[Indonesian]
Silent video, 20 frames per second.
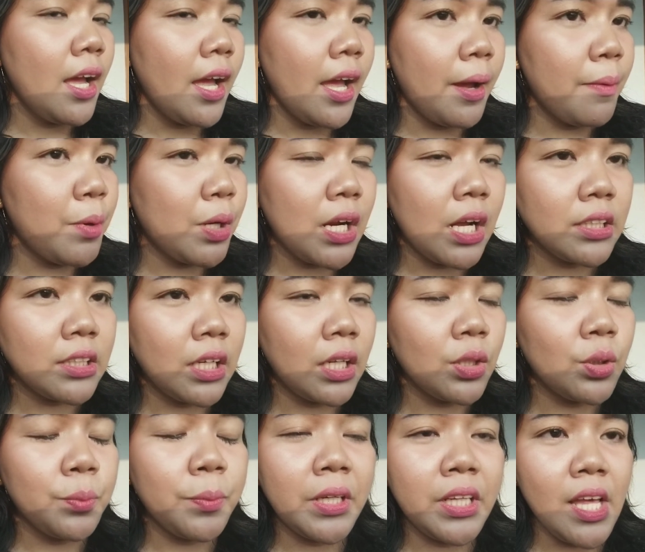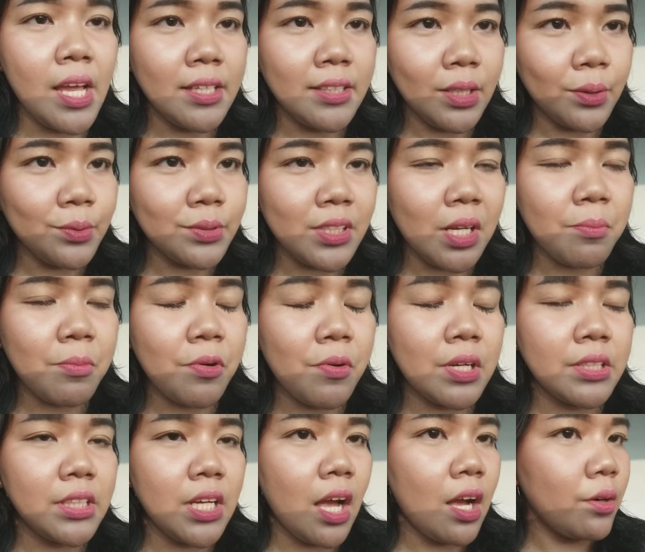emang gak terlalu beda jauh sama
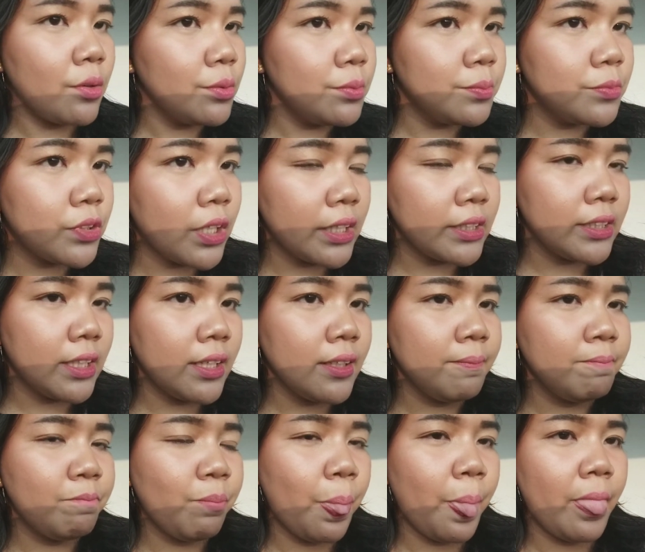wajah aku mukanya